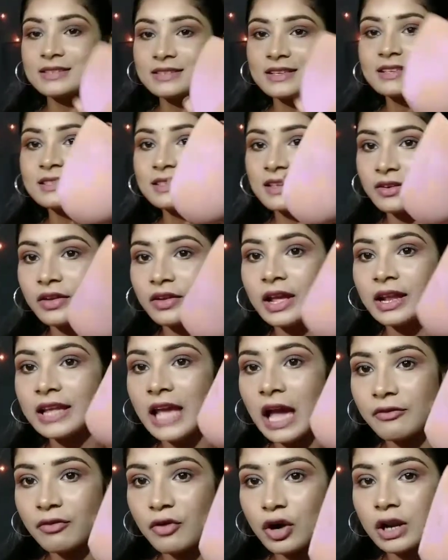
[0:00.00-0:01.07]
this is
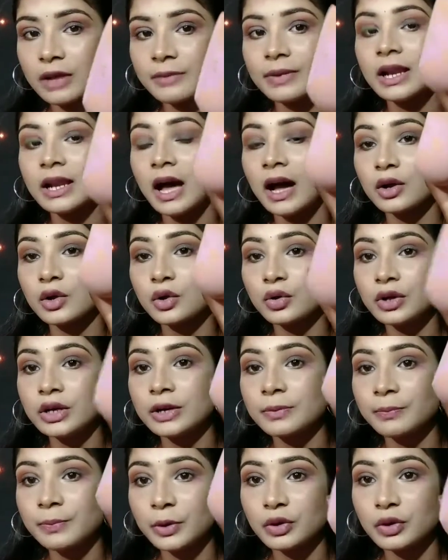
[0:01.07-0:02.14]
really affordable a
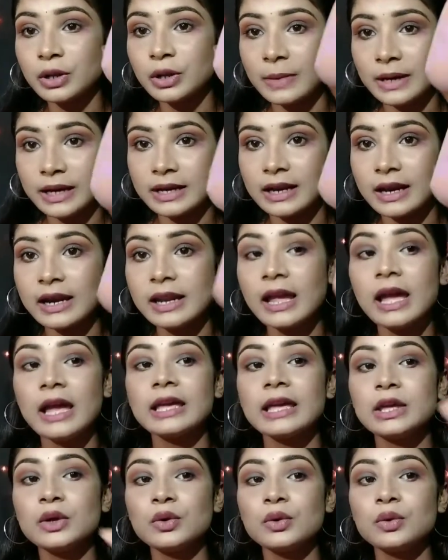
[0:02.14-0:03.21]
good beauty blender
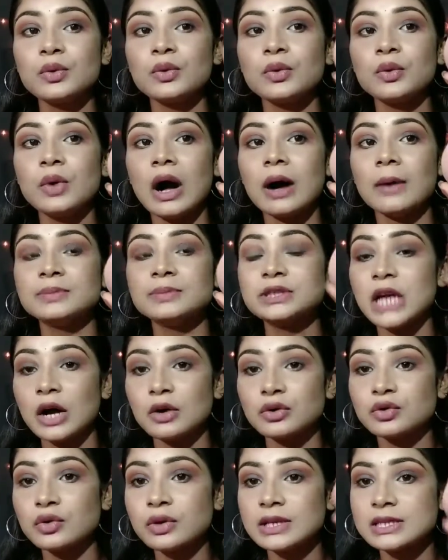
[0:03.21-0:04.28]
you आप
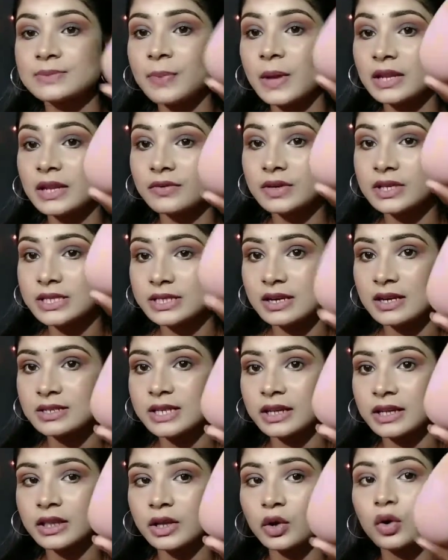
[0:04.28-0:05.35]
चाहो तो इस पे इन्वेस्ट कर
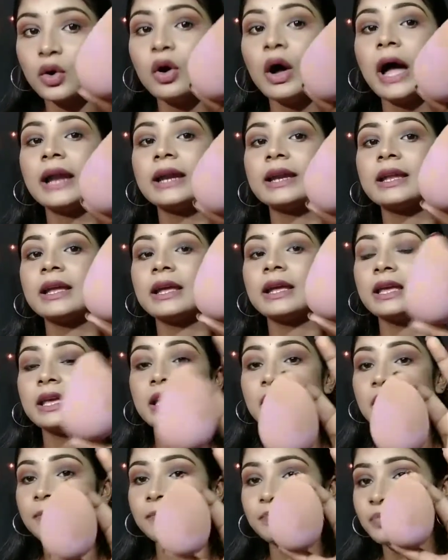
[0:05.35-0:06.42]
सकते हो एंड
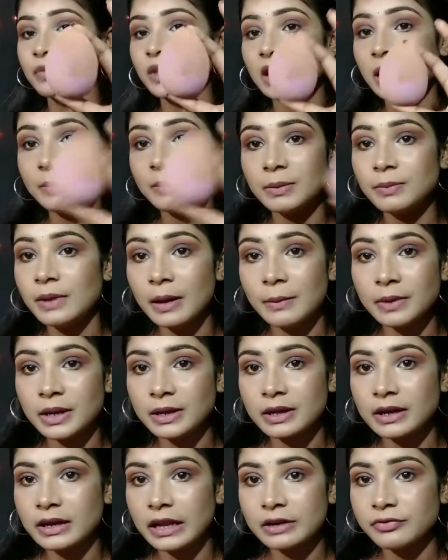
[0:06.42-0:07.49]
कभी भी आप
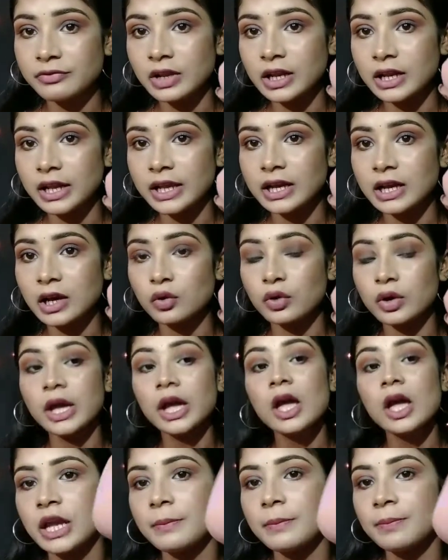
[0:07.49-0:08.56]
रिग्रेट फील नहीं करोगे
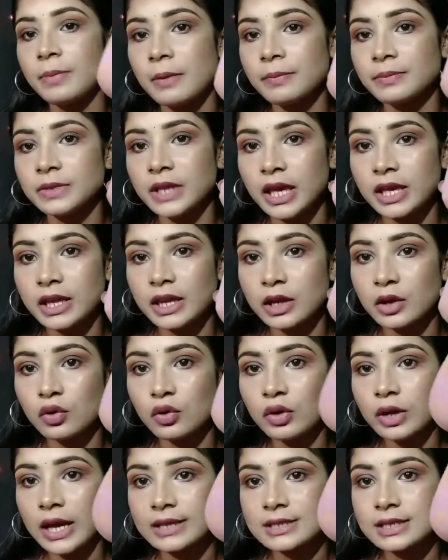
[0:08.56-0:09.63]
शेप आप देख रहे
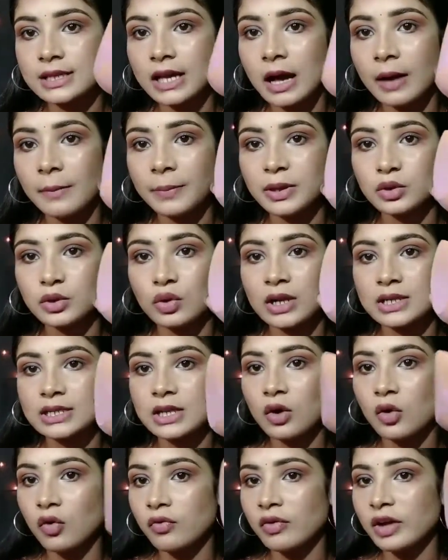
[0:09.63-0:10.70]
हो कैसे यहाँ पे थोड़ा सा
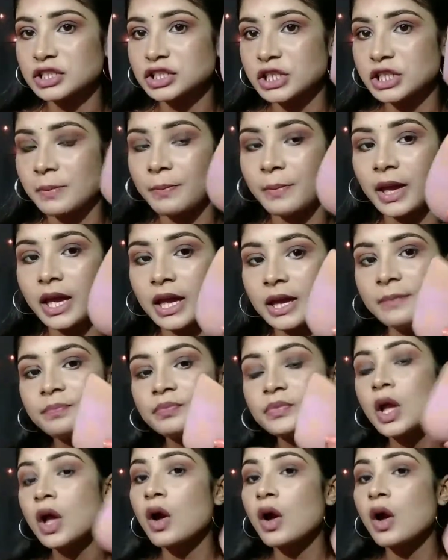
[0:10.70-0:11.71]
ओवल शेप में है